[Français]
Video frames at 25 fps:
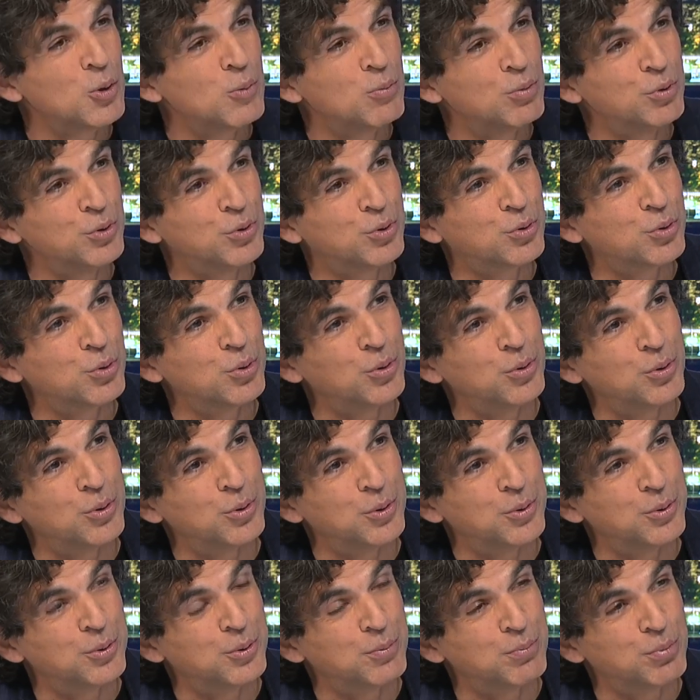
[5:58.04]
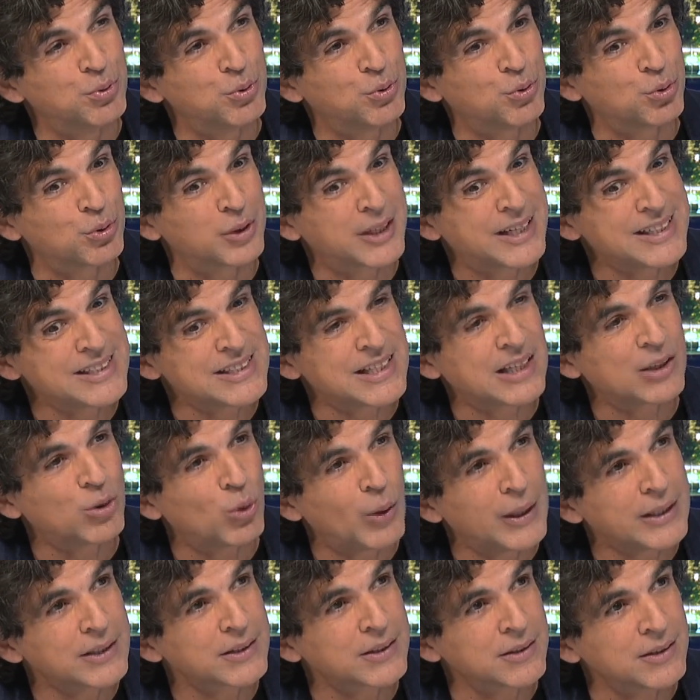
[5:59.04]
plutôt, très à
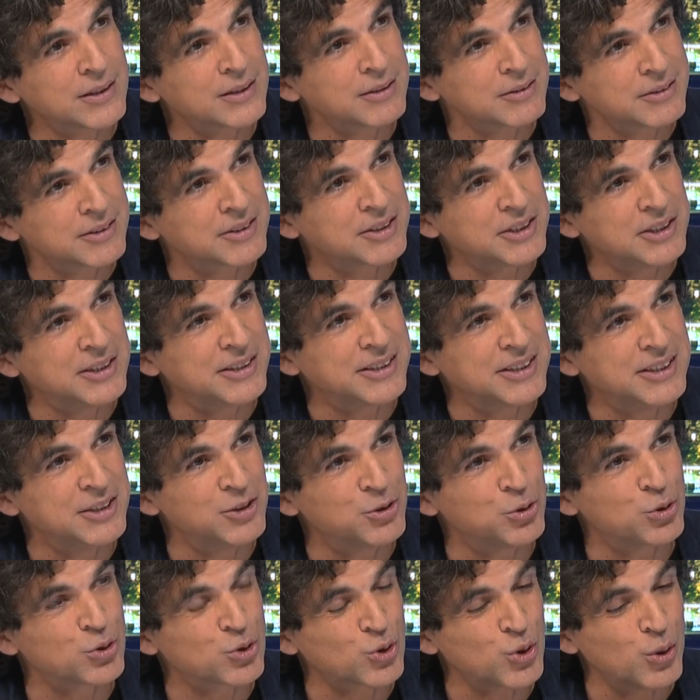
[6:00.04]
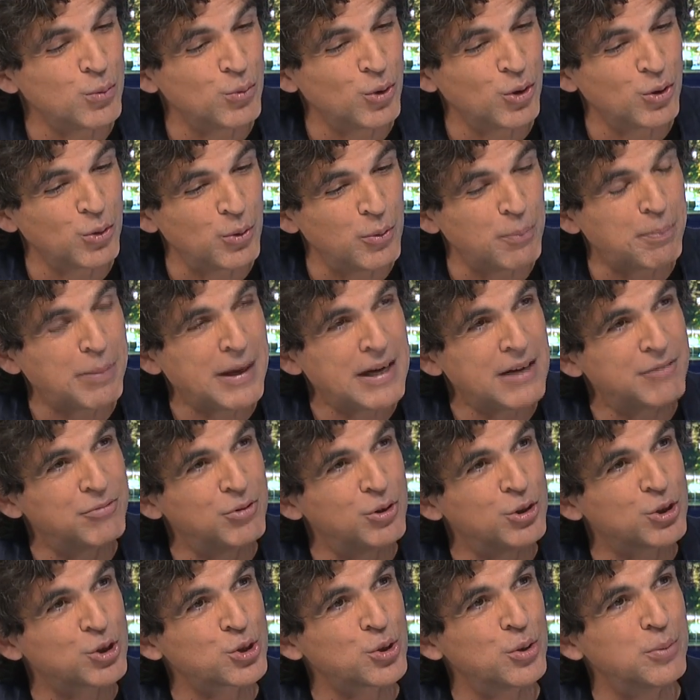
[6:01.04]
droite, hein, qui, justement pave
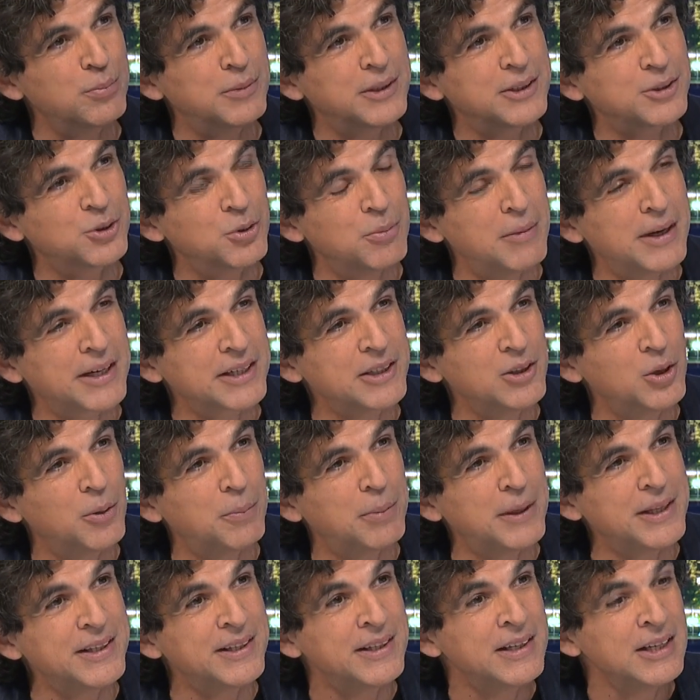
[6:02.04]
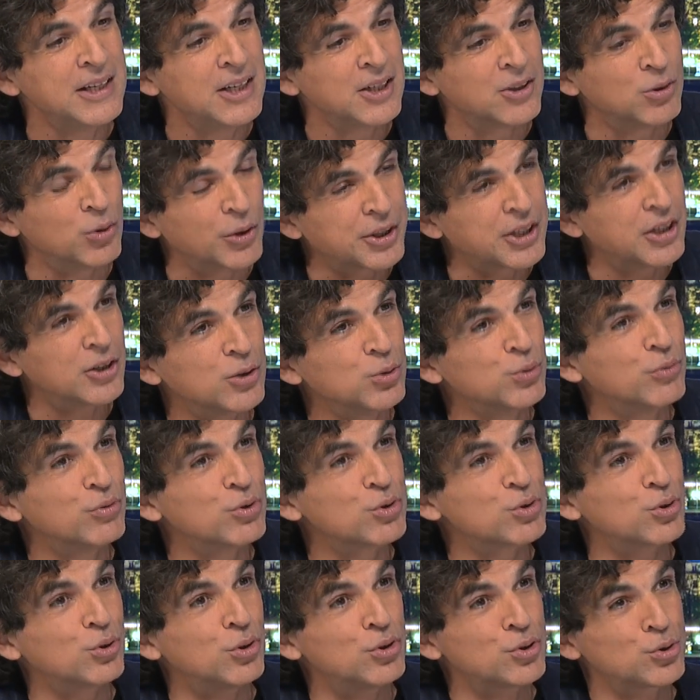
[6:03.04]
le chemin de Marine Le Pen. Donc
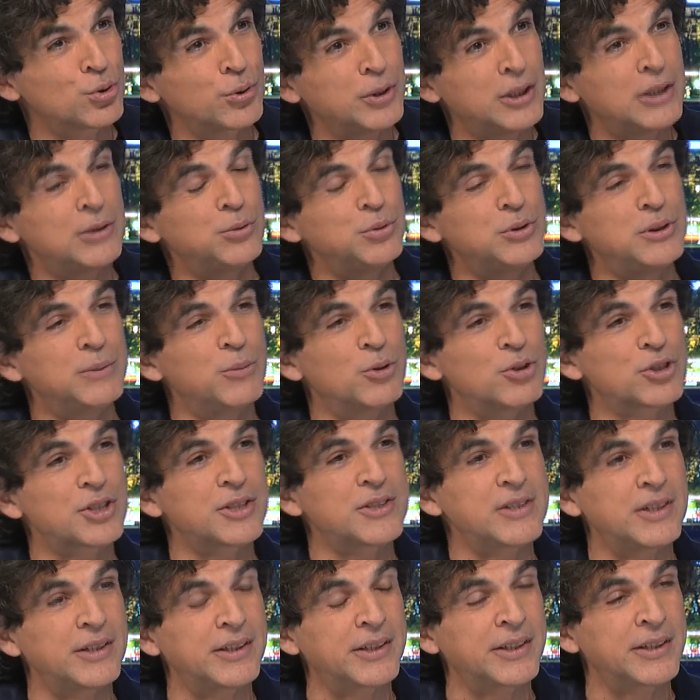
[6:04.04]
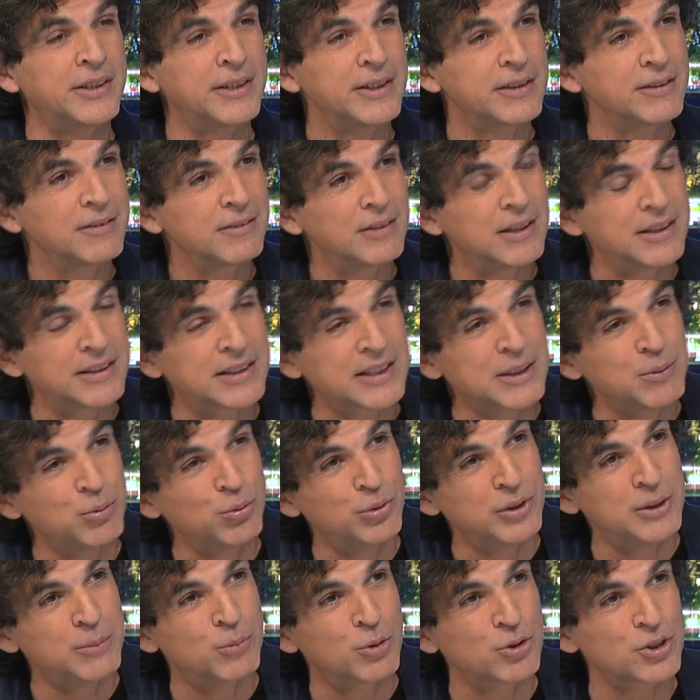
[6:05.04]
nouveau journal du dimanche qui s'est créé, la
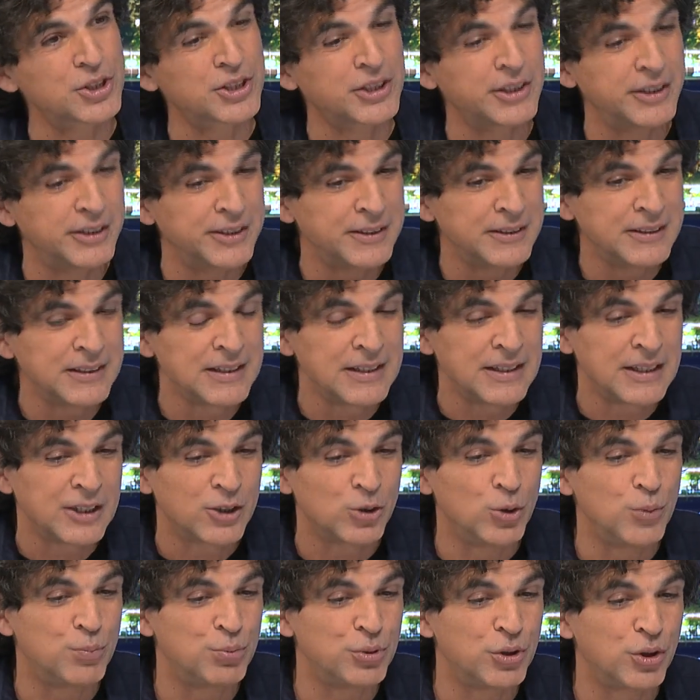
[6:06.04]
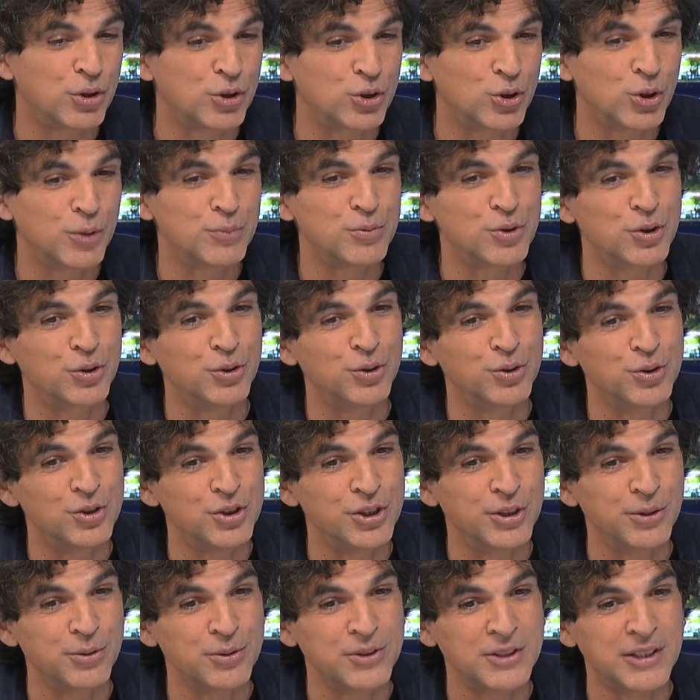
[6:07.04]
Tribune Dimanche, et depuis octobre,
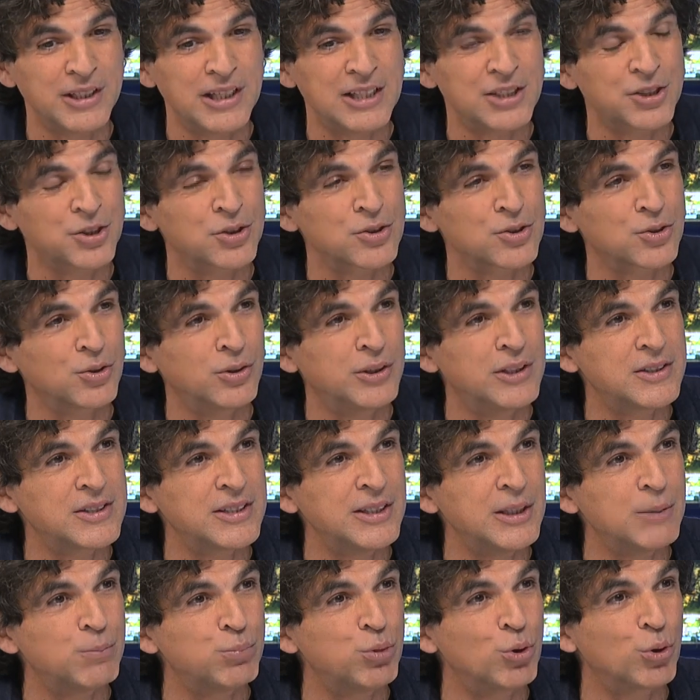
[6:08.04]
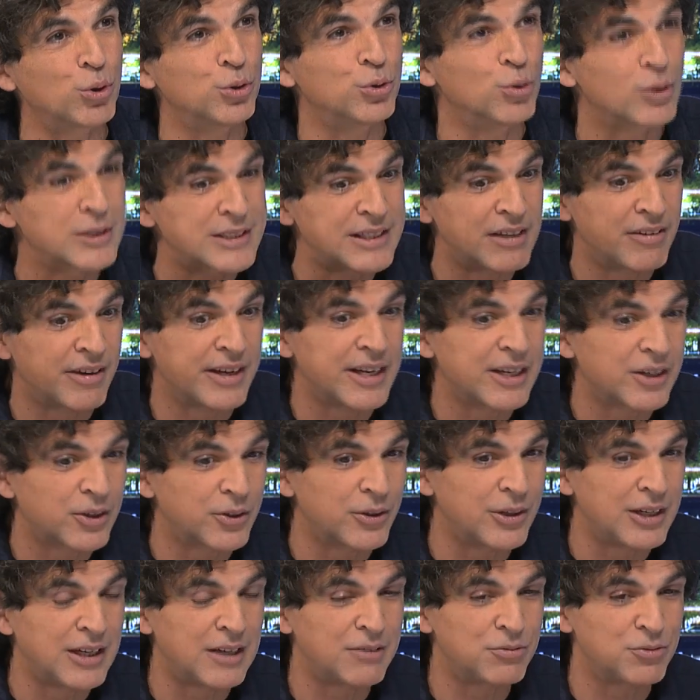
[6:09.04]
j'ai aussi la chance de dessiner pour eux. Donc c'est vrai
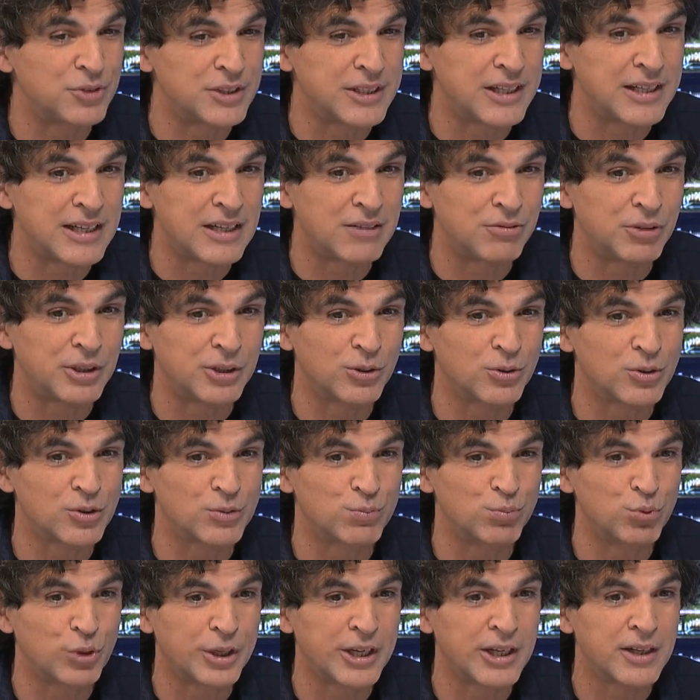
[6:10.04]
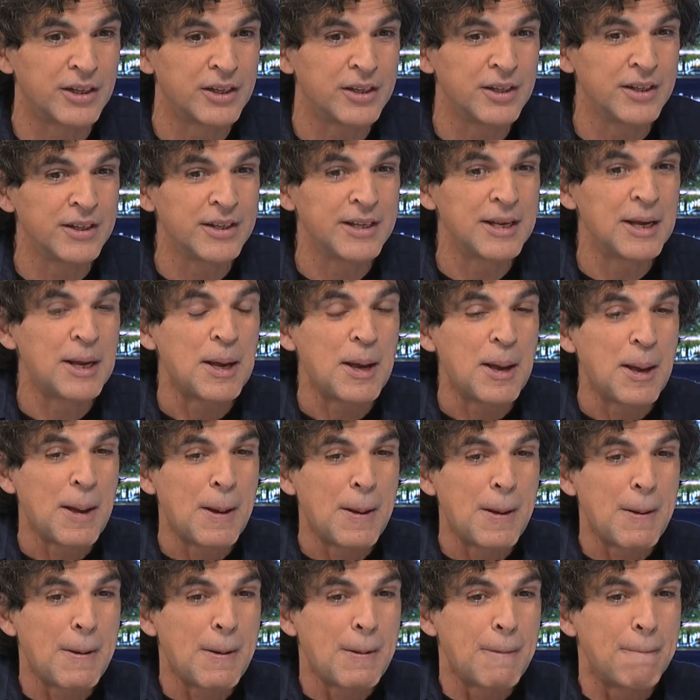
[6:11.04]
que là, vous allez avoir dans ce bouquin
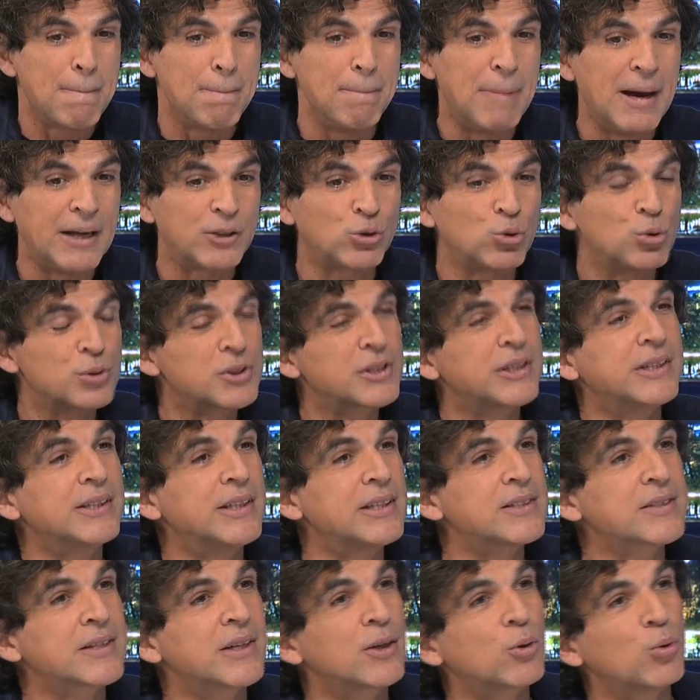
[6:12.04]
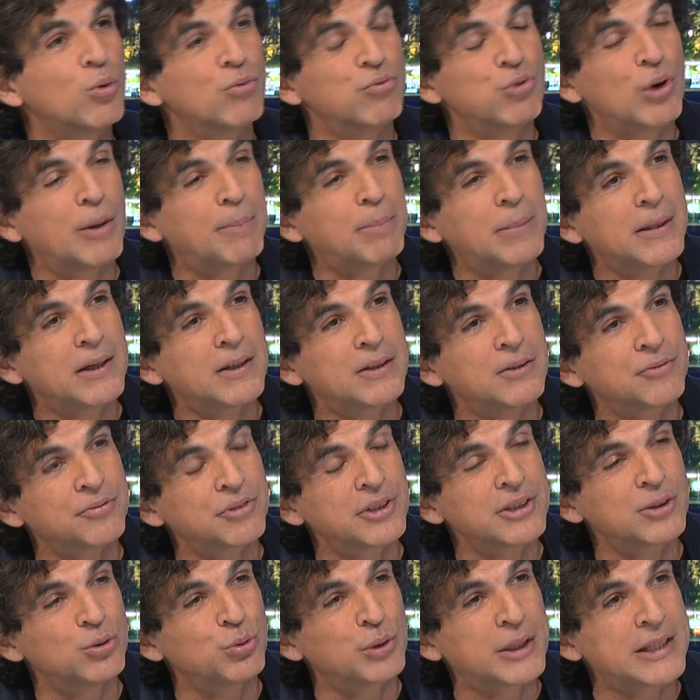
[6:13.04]
bah, tous ces dessins qu'on ne voit mm. pas en
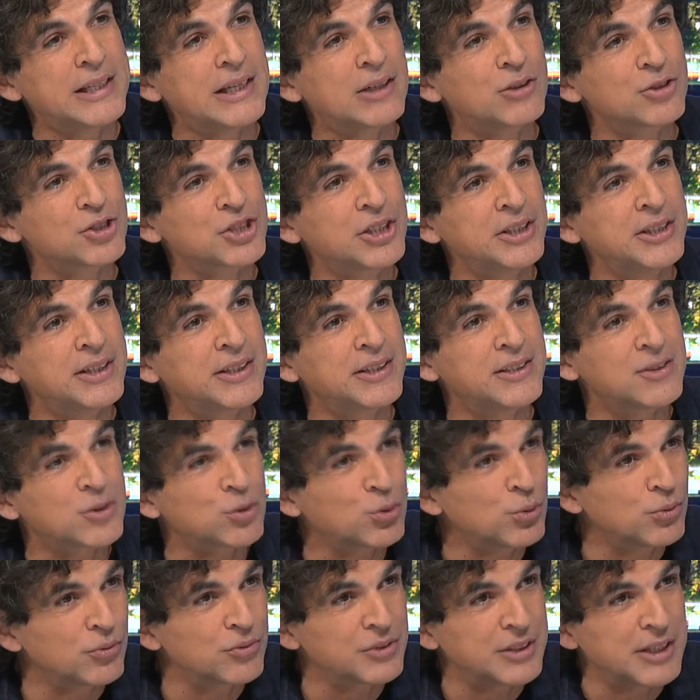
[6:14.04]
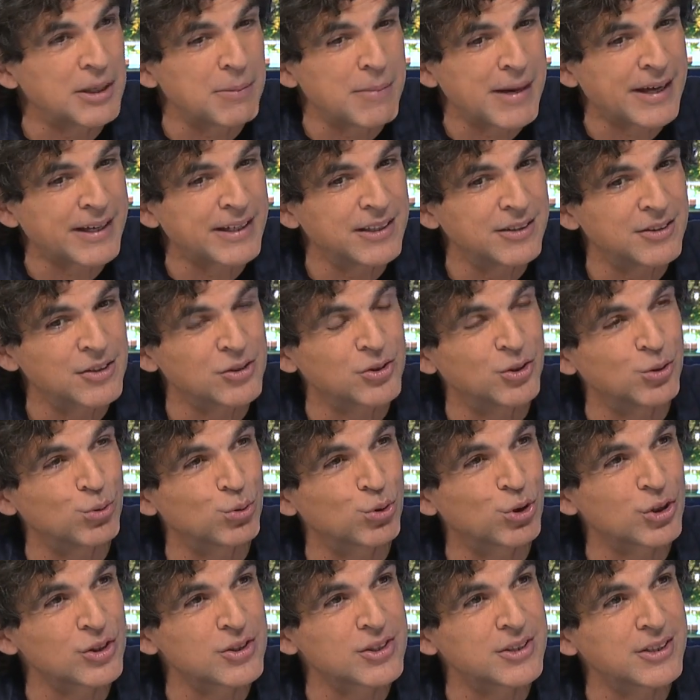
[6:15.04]
fait du canard enchaîné, qui sont, vous avez remarqué, dans un
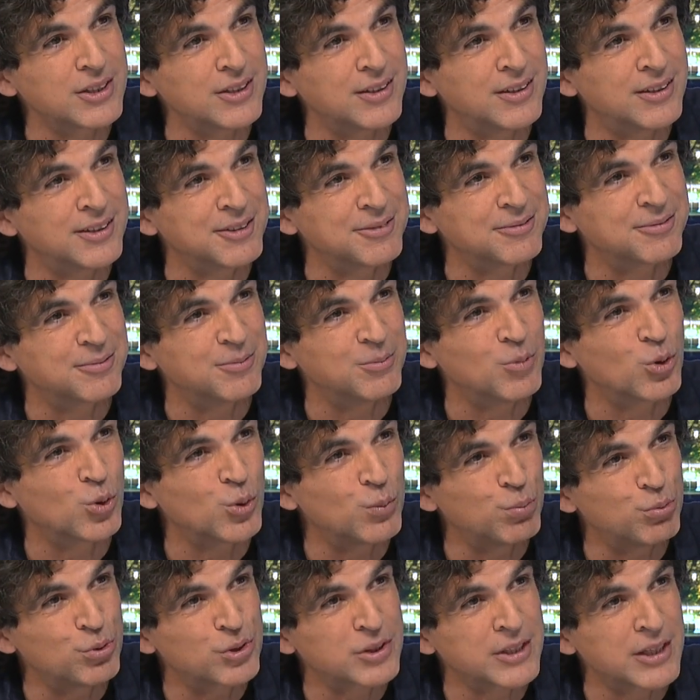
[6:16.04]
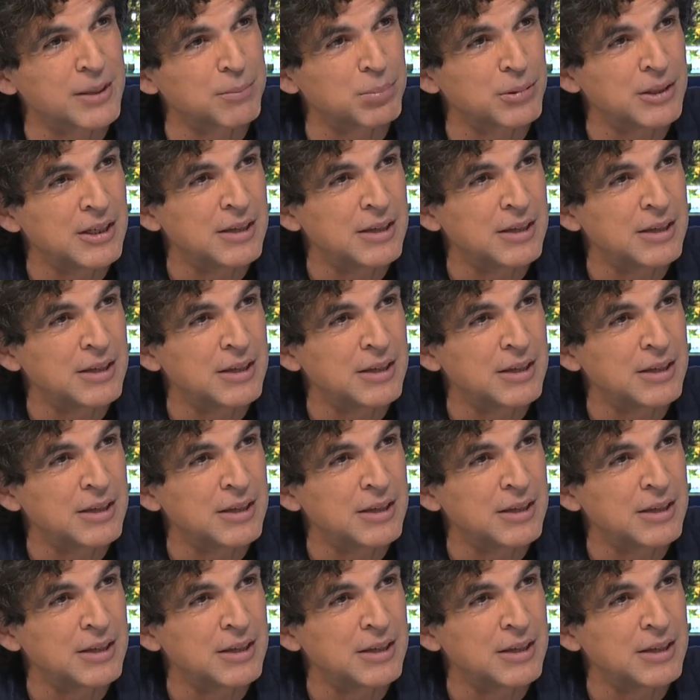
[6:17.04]
autre style, hein, beaucoup plus simple.